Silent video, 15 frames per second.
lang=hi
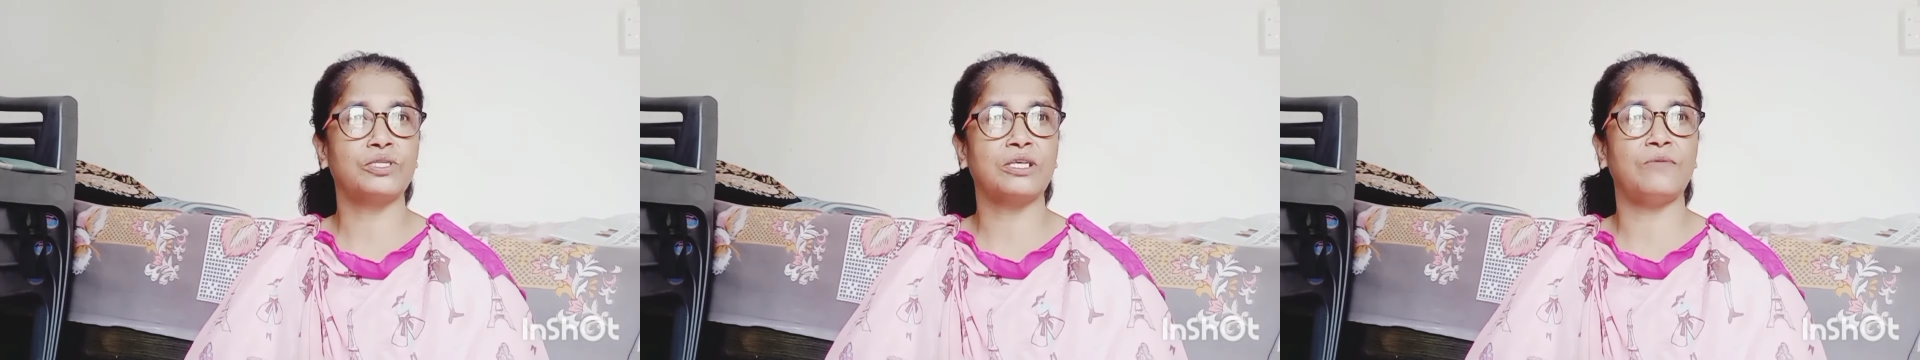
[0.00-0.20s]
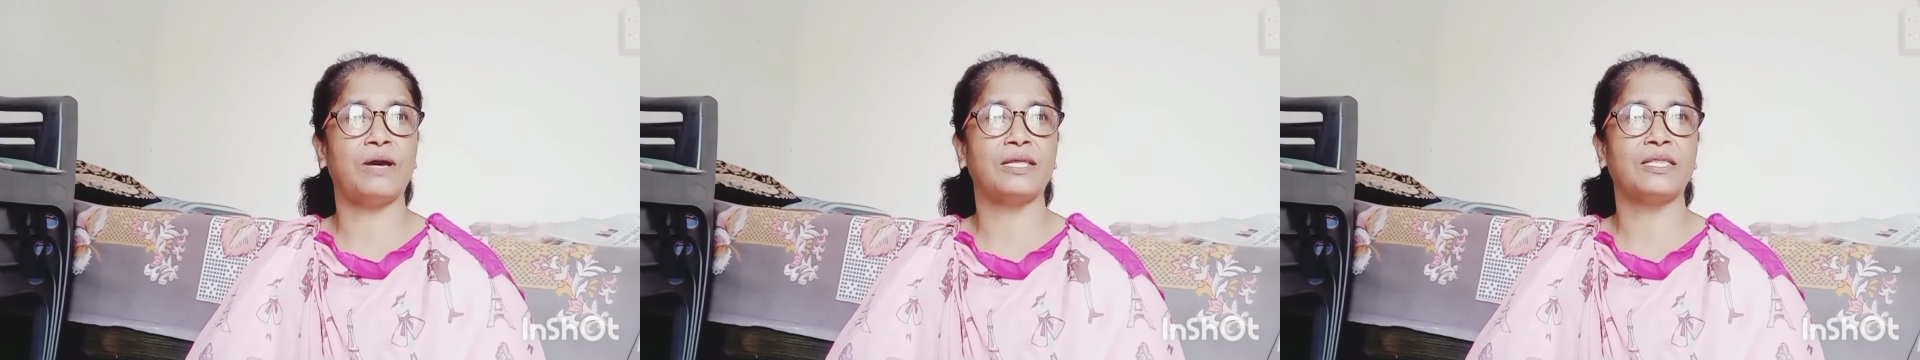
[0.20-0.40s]

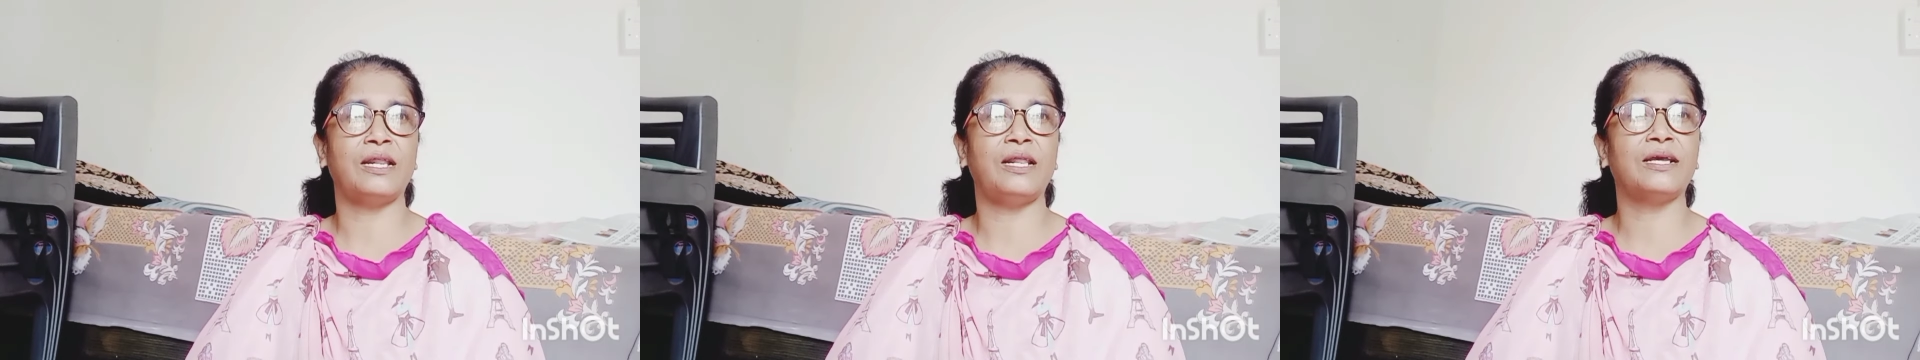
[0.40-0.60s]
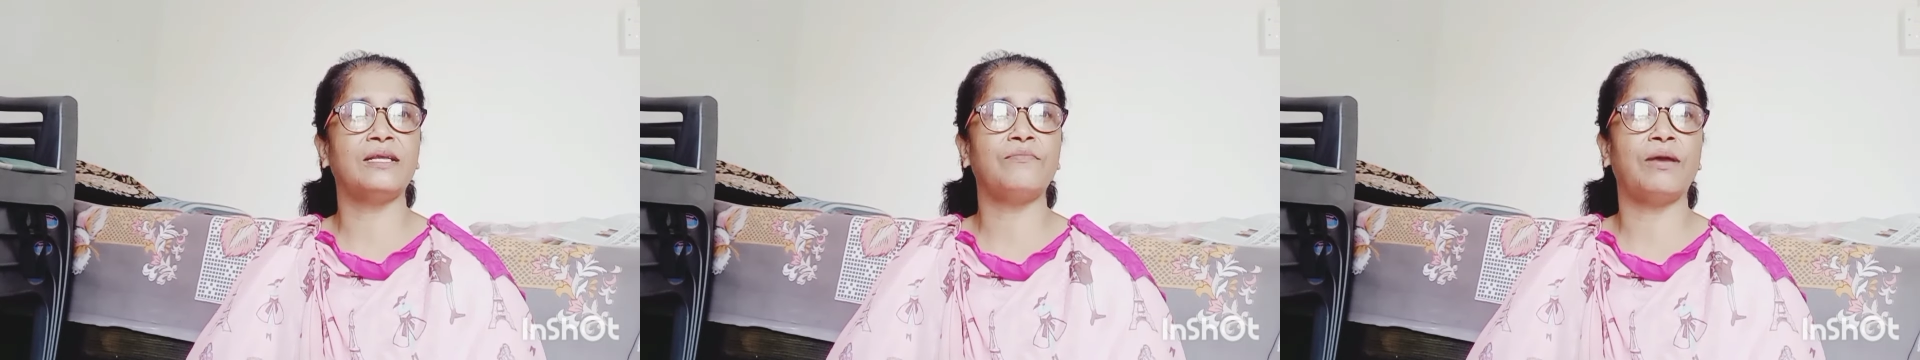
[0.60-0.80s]
की बात है
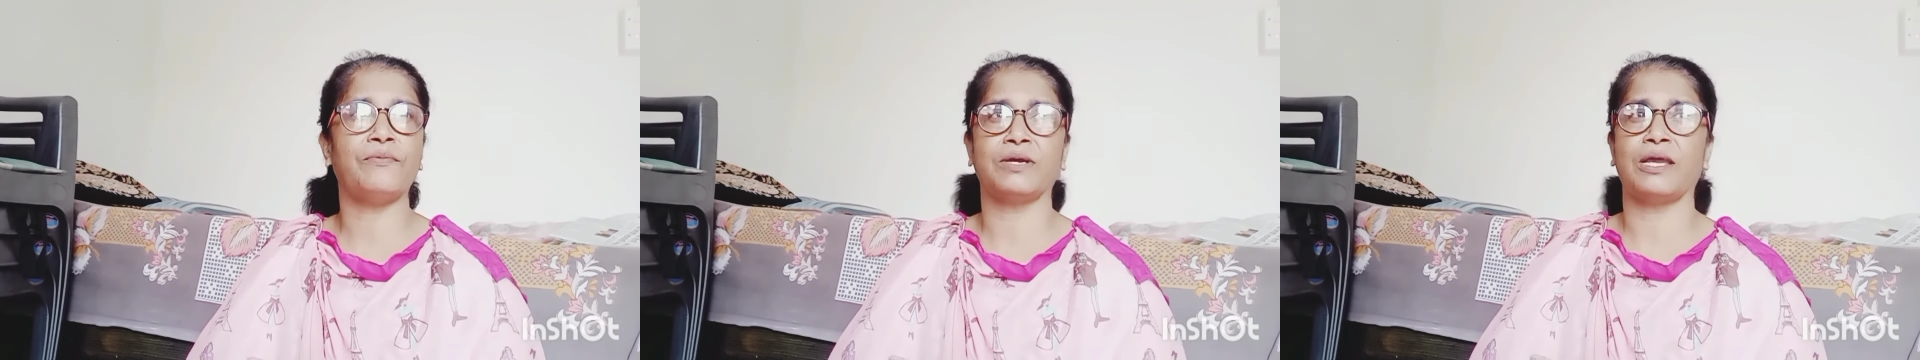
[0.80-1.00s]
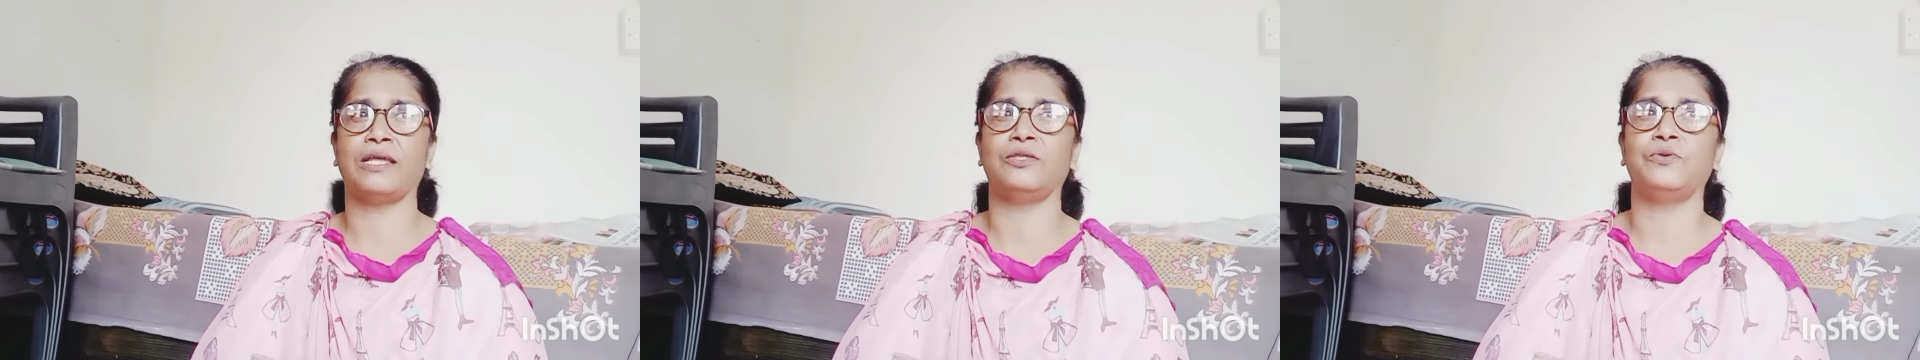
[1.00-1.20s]
लेकिन मैं
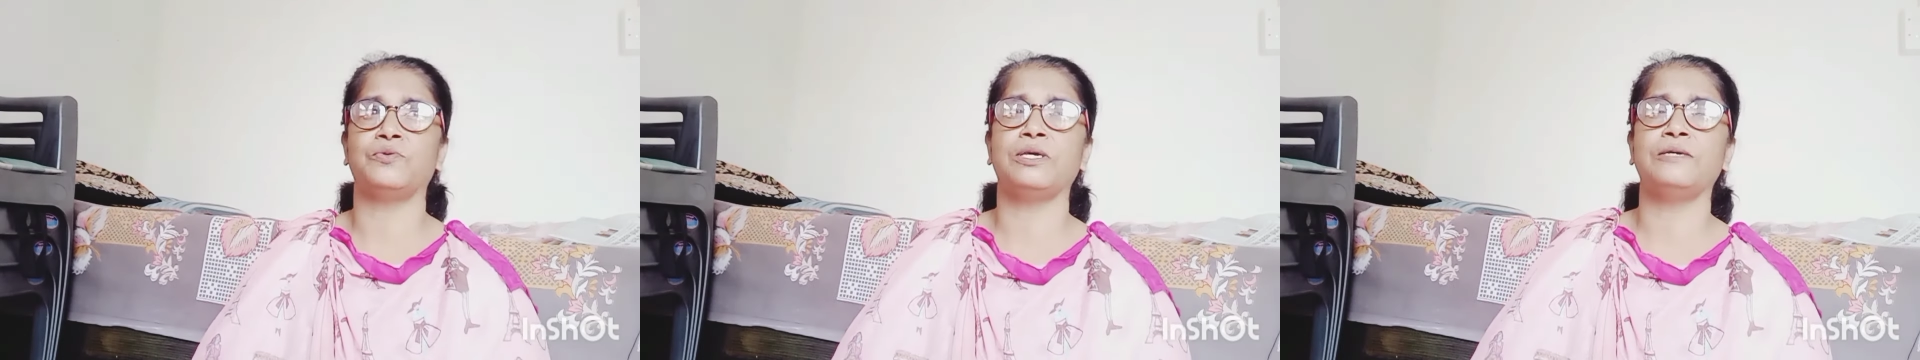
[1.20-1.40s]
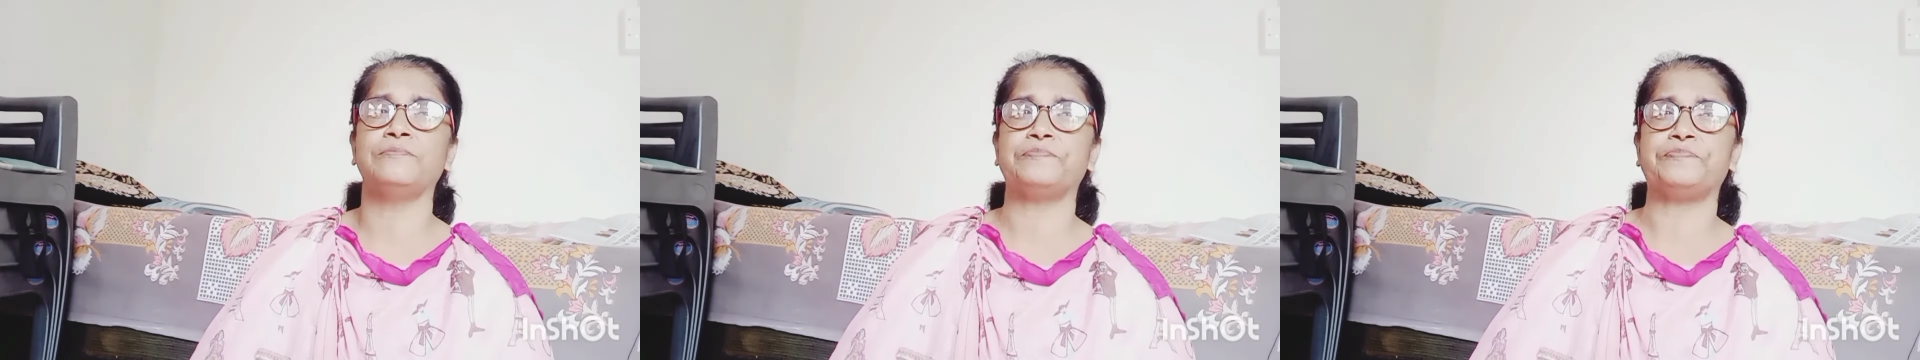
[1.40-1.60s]
कहती हूँ
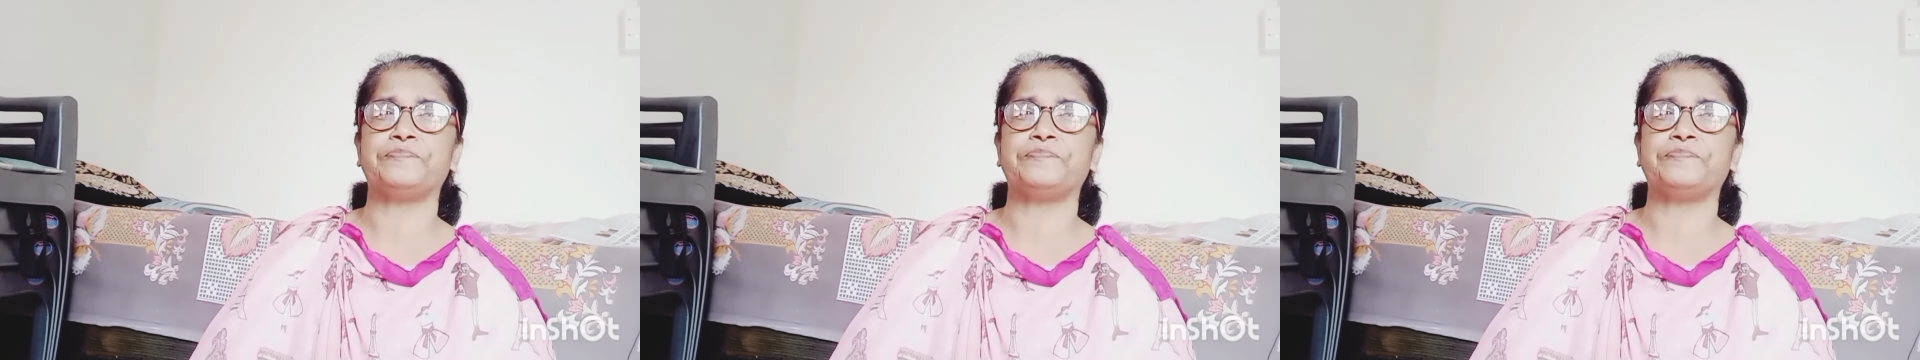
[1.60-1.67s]
कि